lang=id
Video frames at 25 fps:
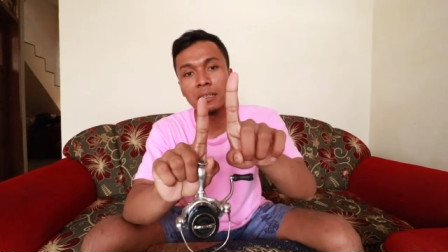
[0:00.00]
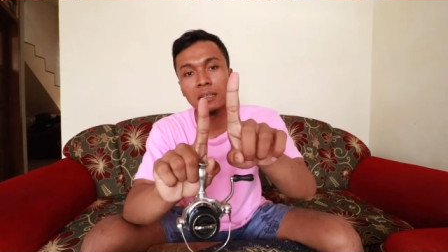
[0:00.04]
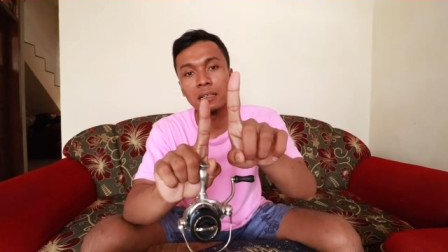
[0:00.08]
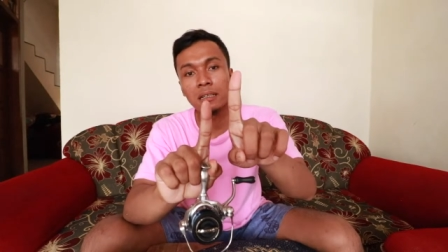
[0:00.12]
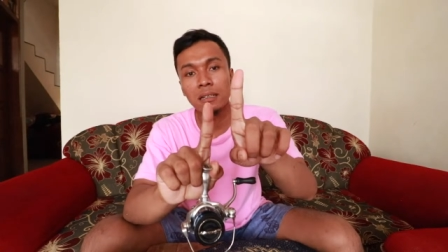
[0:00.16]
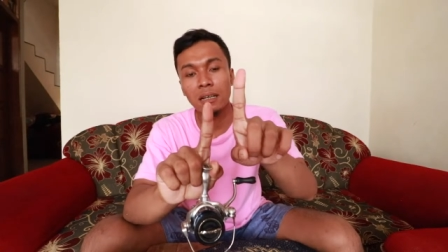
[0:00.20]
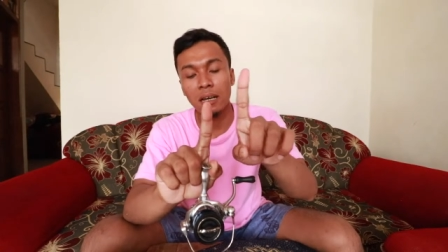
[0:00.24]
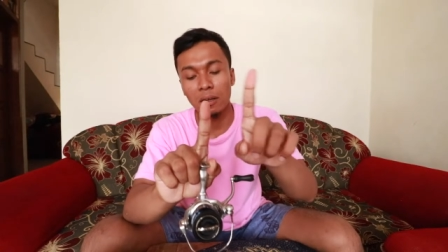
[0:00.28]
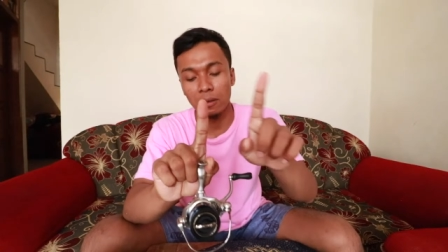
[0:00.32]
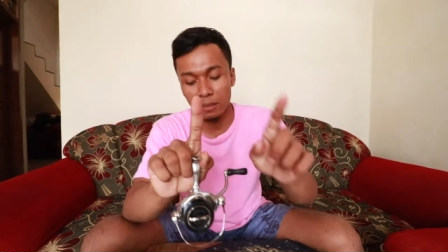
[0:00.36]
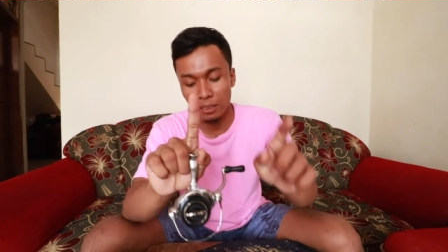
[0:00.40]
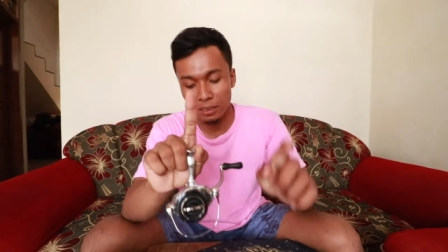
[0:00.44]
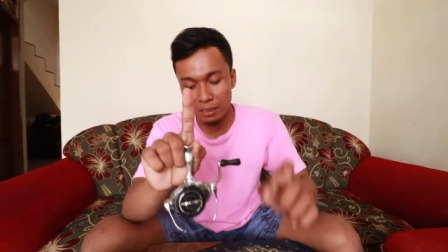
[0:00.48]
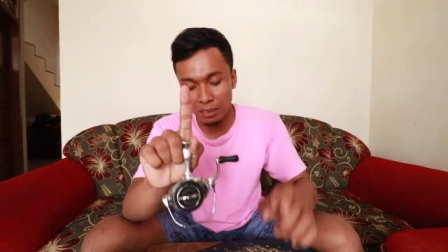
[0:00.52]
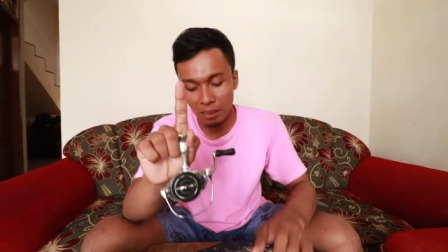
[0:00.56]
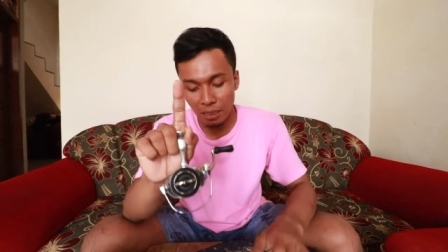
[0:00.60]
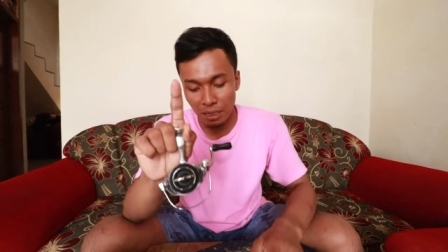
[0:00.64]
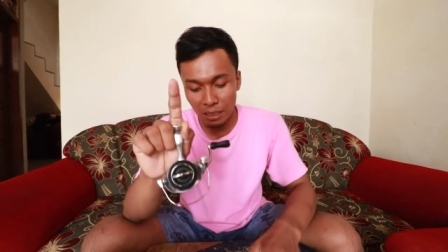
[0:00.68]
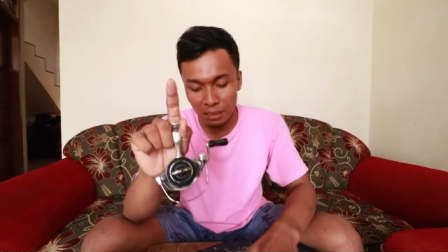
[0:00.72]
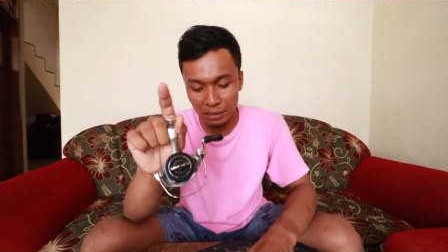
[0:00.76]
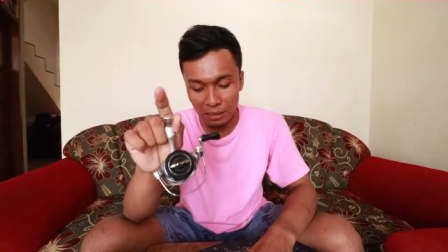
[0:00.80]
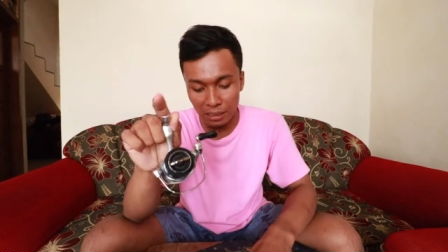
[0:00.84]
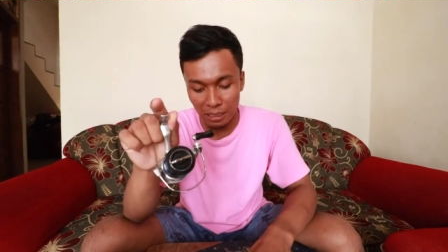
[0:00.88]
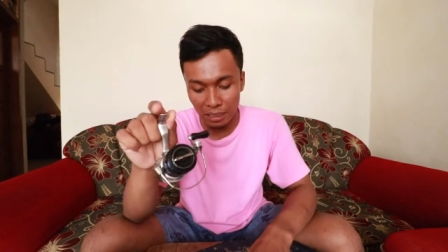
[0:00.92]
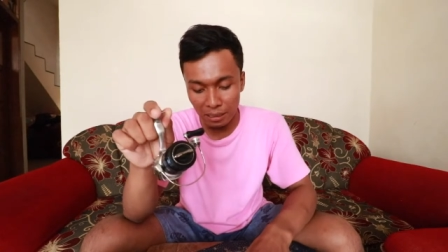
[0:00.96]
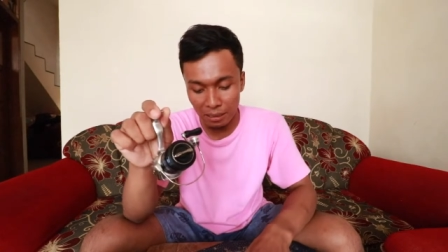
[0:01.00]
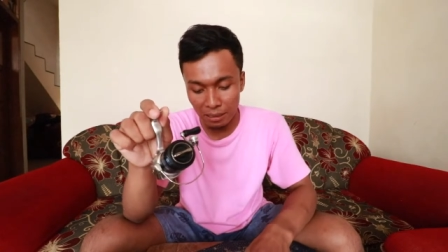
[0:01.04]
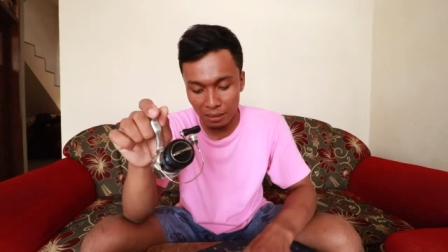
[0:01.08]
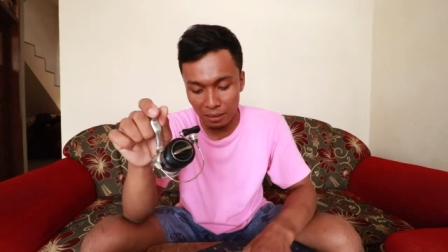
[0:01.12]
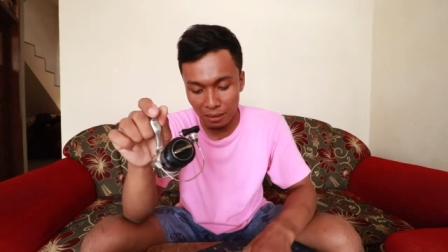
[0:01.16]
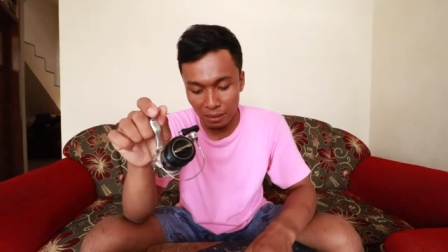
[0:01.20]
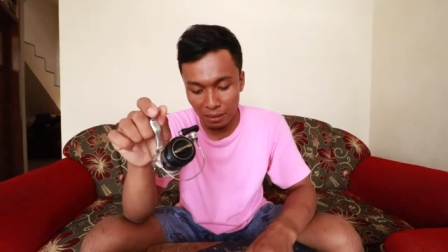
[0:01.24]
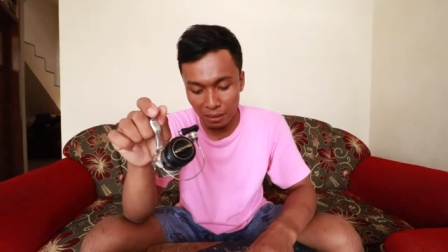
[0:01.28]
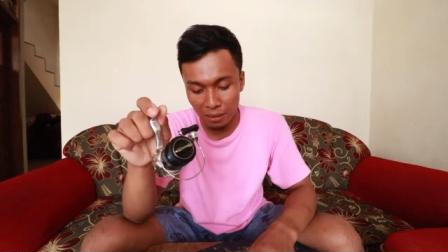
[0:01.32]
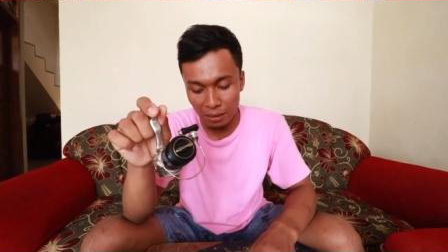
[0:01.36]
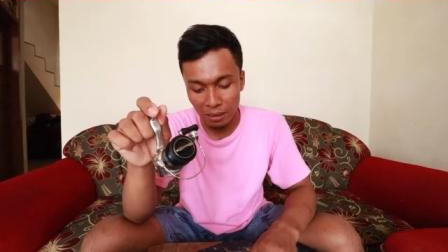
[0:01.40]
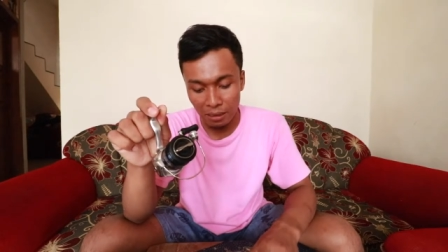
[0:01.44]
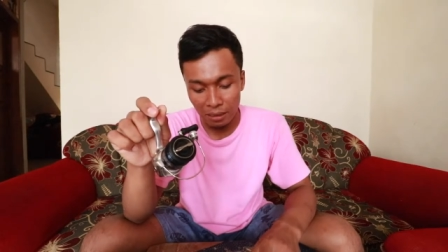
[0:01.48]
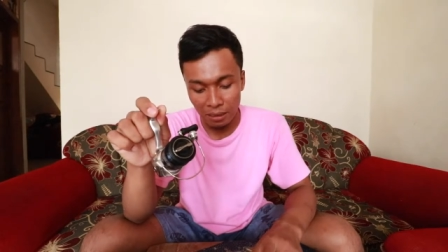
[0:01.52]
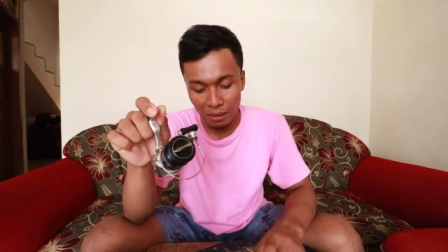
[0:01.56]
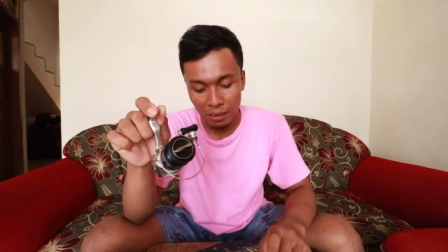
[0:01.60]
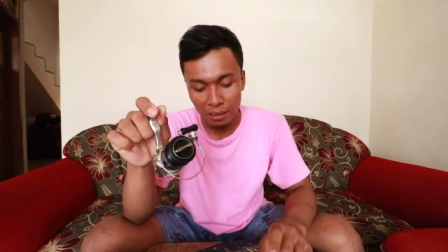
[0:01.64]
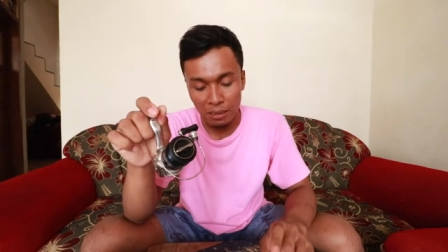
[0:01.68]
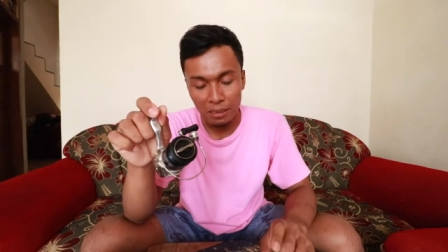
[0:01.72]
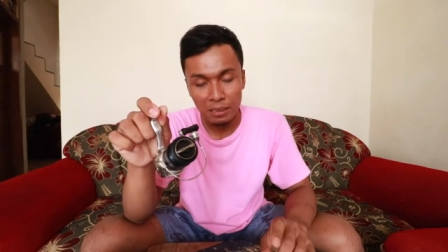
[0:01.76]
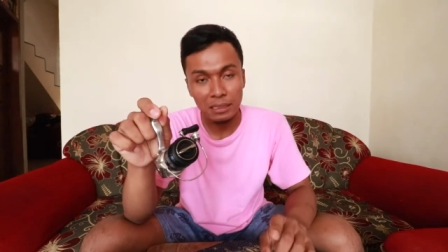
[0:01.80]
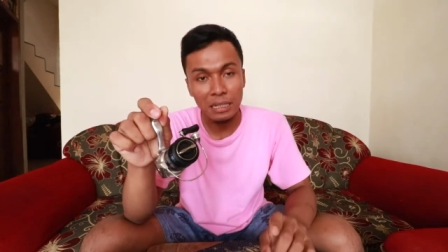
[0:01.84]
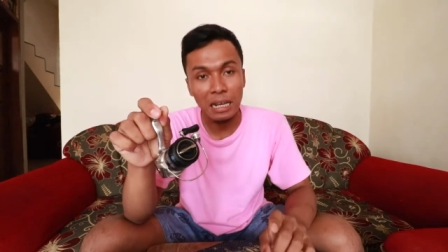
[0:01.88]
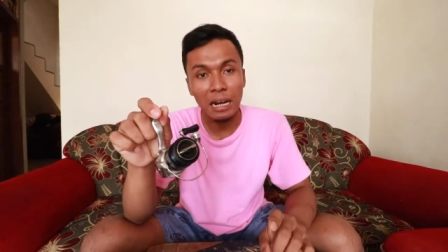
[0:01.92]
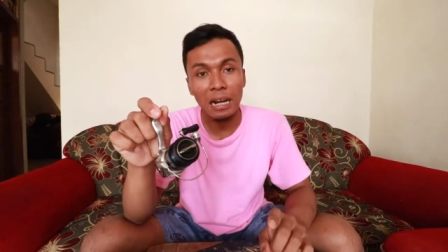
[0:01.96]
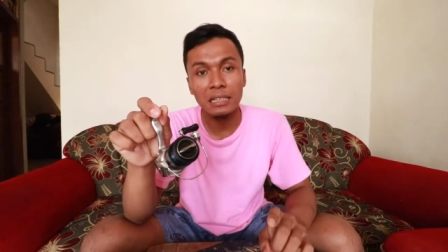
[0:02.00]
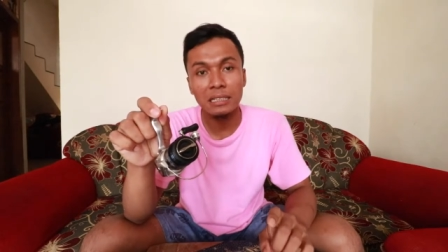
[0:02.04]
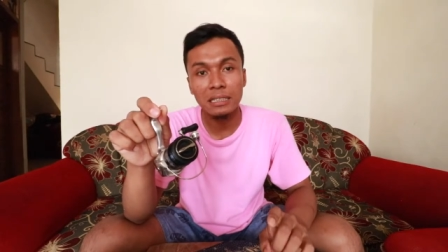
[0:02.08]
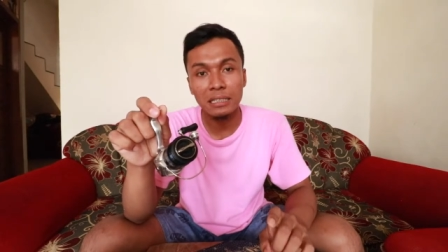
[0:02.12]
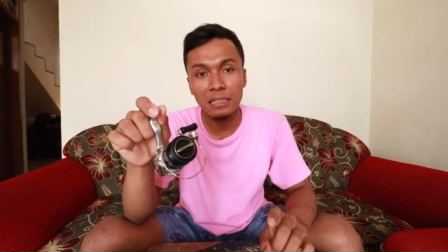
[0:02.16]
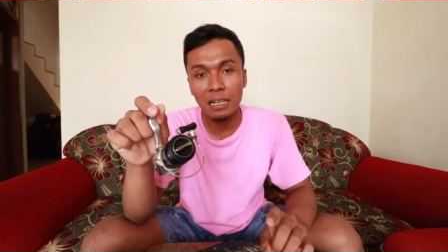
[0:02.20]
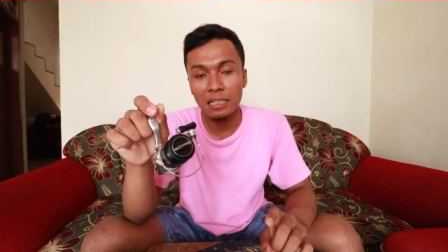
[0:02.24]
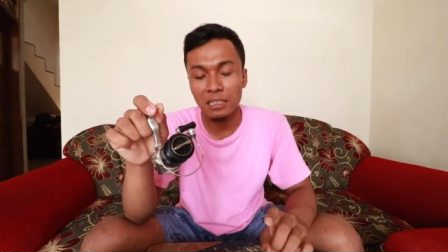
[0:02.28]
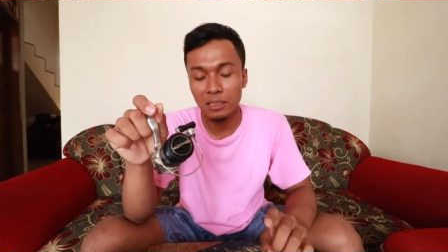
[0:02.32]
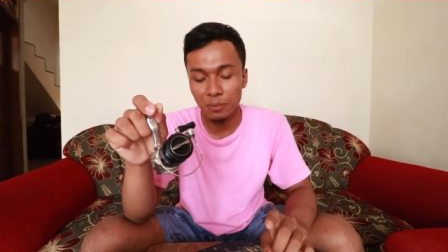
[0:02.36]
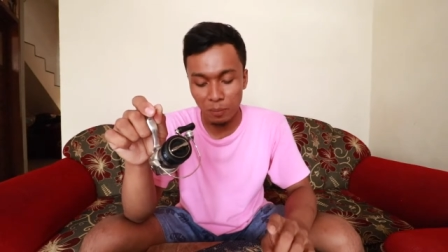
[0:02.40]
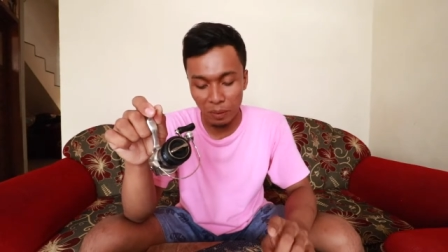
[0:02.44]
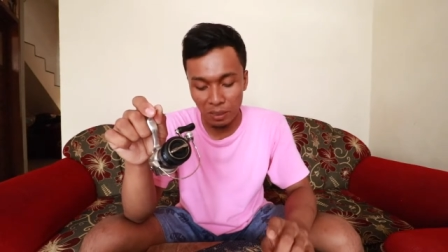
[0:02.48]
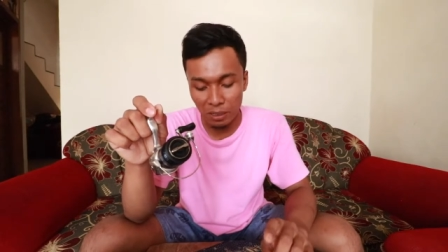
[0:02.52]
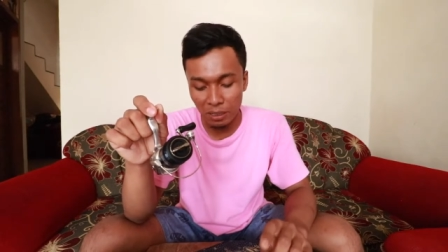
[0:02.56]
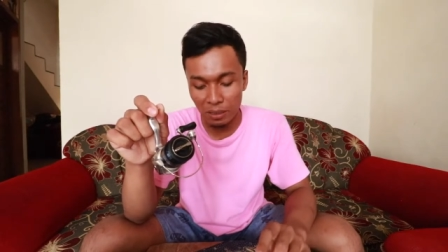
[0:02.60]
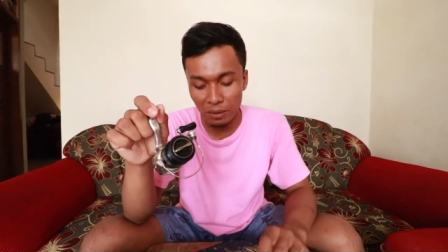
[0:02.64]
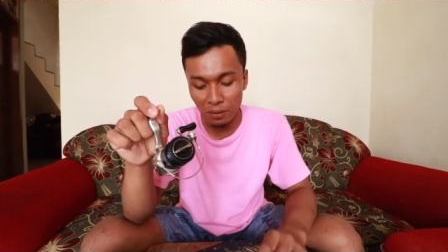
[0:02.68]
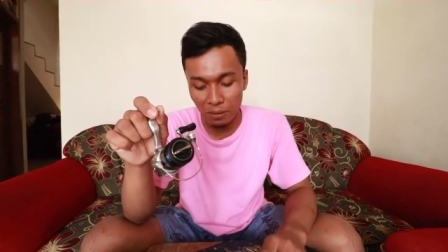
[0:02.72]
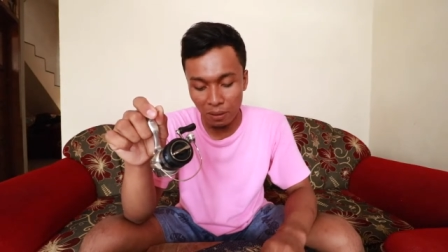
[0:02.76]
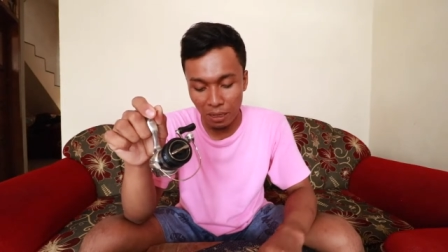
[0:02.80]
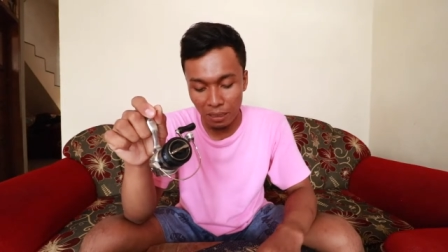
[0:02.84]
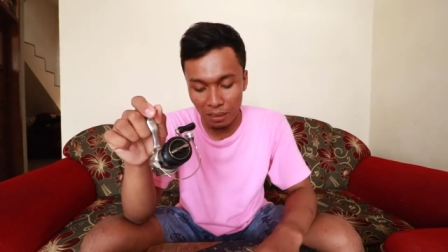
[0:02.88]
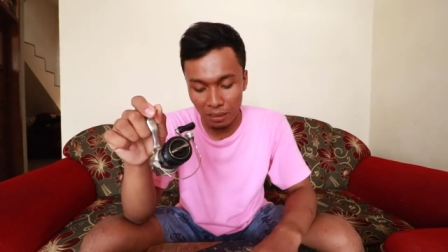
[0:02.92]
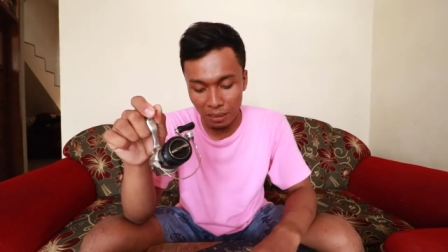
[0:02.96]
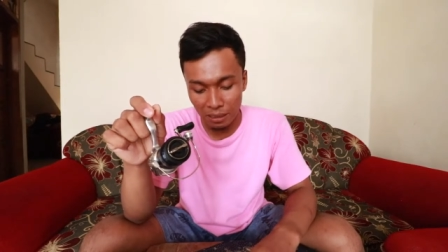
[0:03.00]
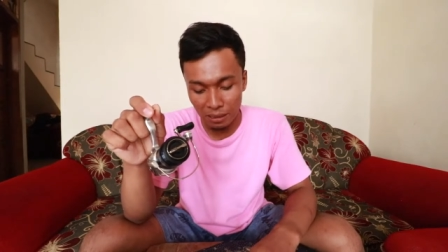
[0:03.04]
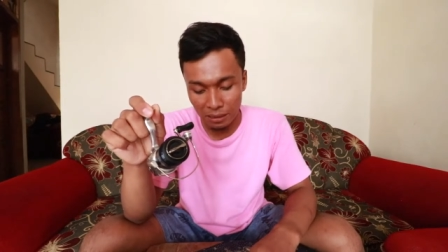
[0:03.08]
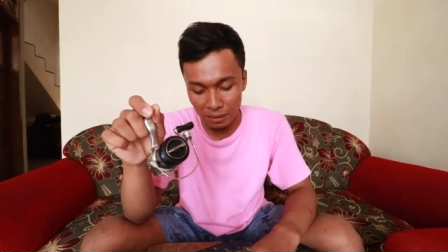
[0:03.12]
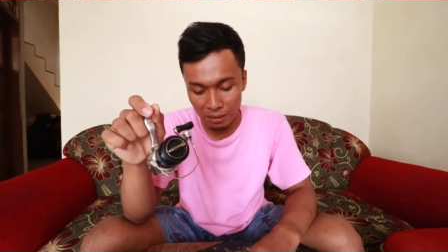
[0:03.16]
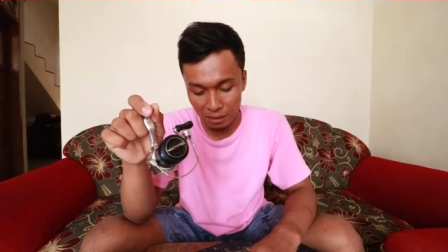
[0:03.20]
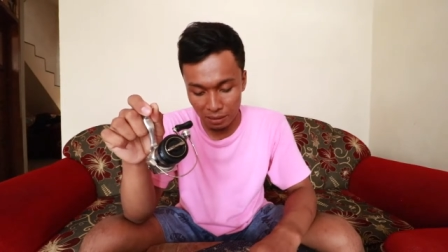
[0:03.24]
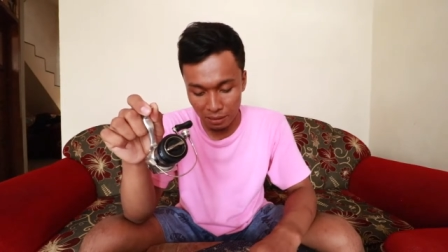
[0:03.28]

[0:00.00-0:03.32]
Kalau dijelaskan secara singkat seperti itulah, guys.